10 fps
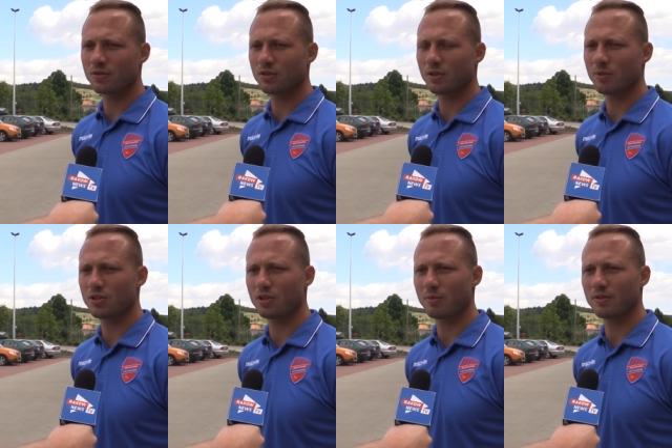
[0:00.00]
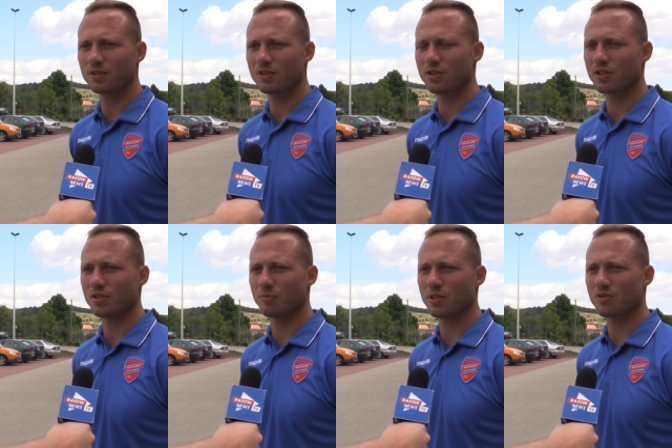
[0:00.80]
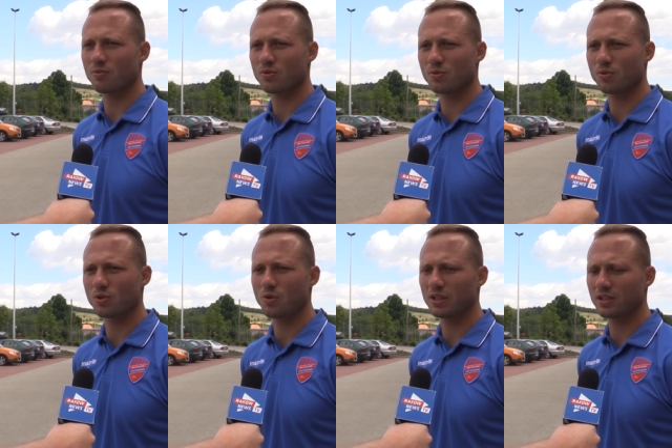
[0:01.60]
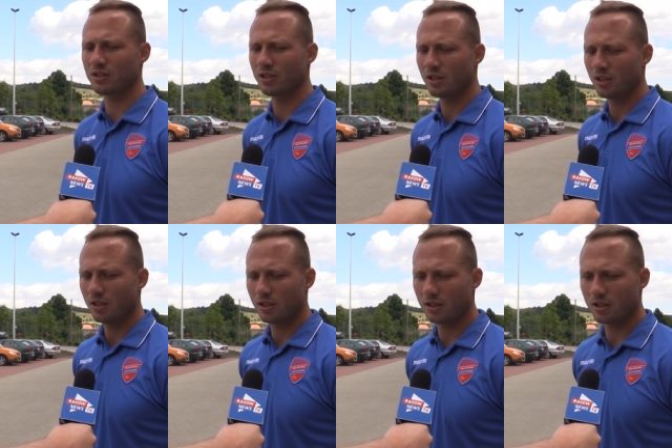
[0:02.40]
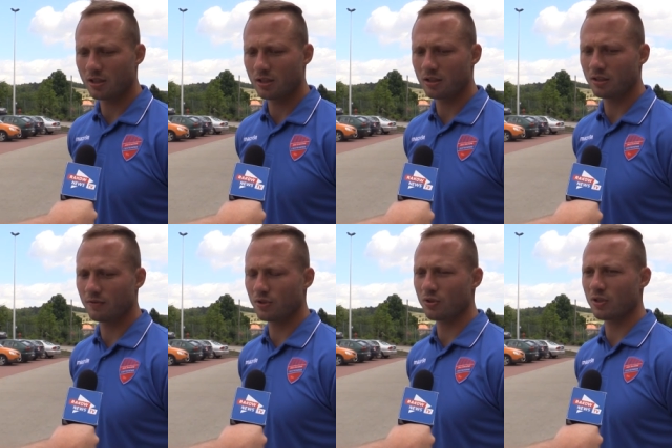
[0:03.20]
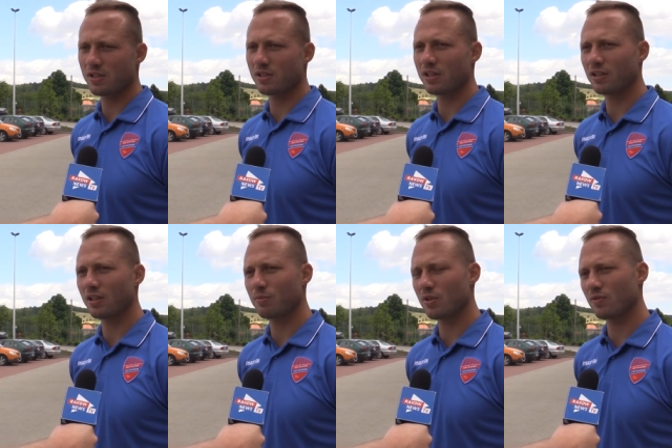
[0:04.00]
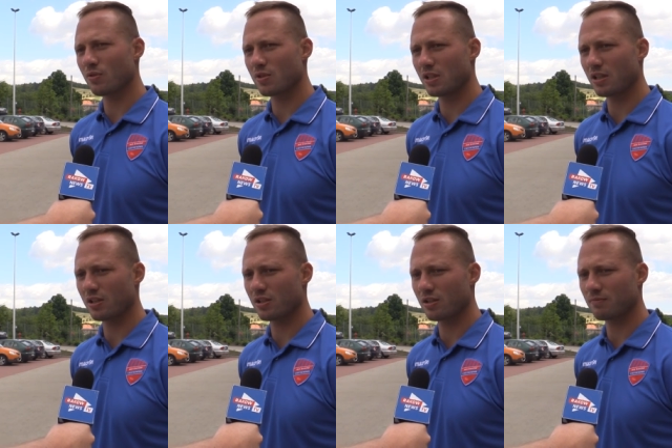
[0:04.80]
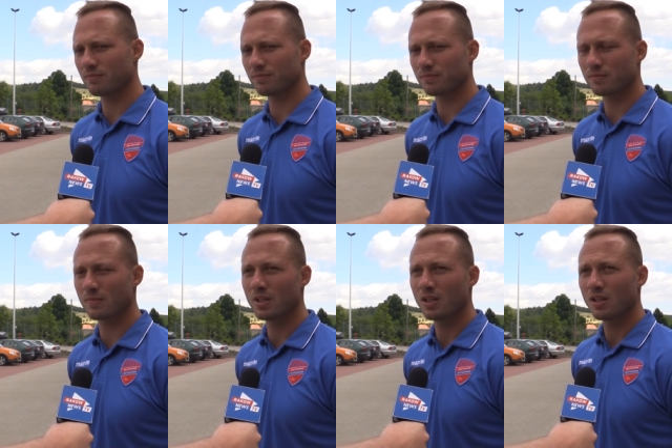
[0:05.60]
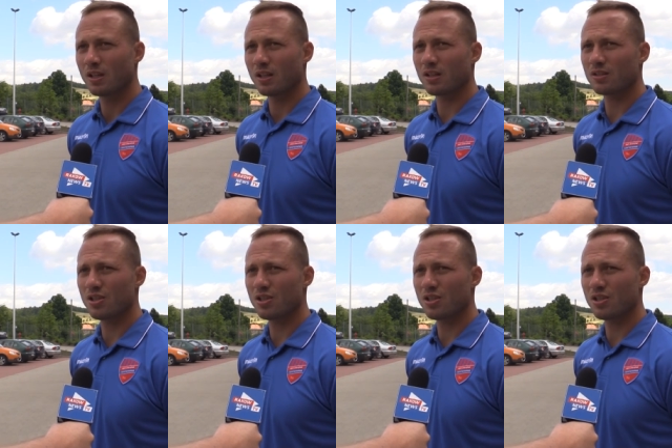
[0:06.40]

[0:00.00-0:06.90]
do tych meczy naprawdę też trzeba się bardzo mocno przykładać i wyciąga z nich jak najlepsze wnioski, także E,